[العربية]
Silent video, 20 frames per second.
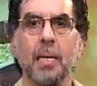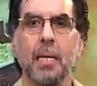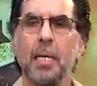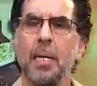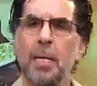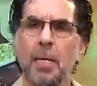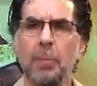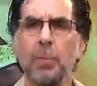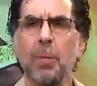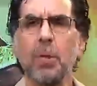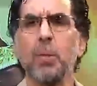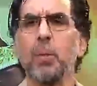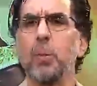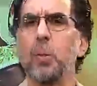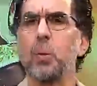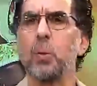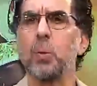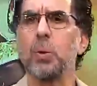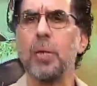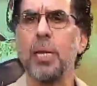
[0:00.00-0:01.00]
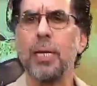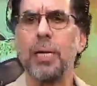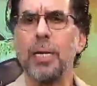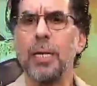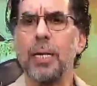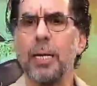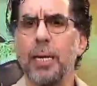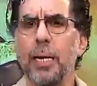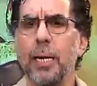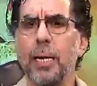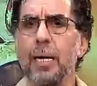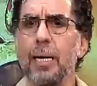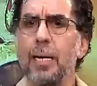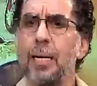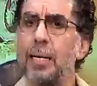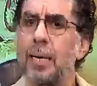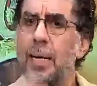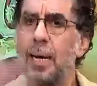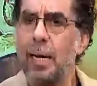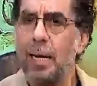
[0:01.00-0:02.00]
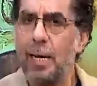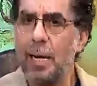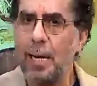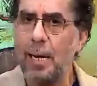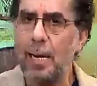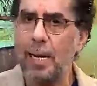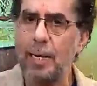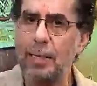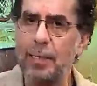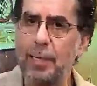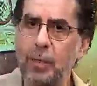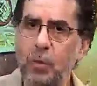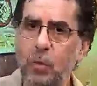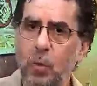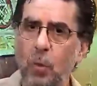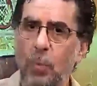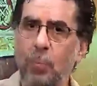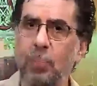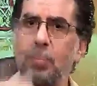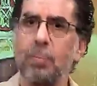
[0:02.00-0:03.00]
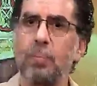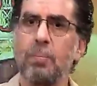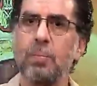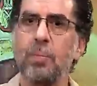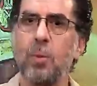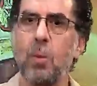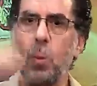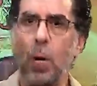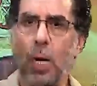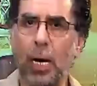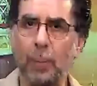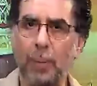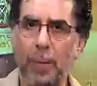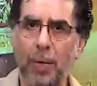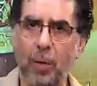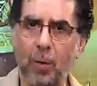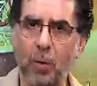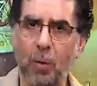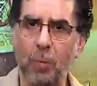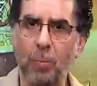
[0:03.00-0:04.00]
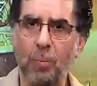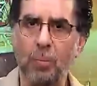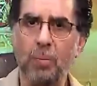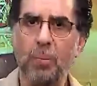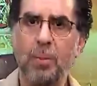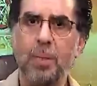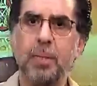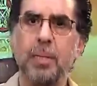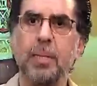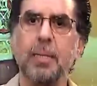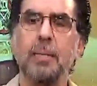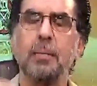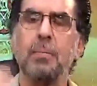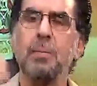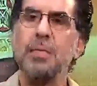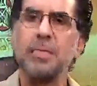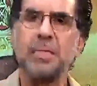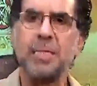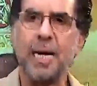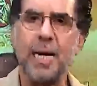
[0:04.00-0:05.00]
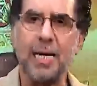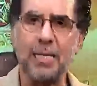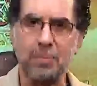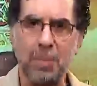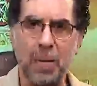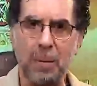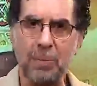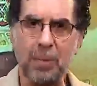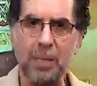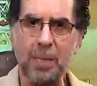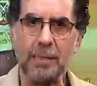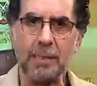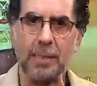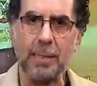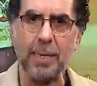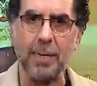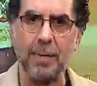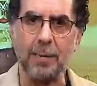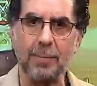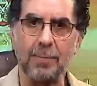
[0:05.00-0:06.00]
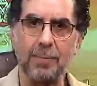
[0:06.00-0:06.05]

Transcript: ايه بقروا تاريخ اجدادكم وابائكم من ساعه ما عبد الناصر جه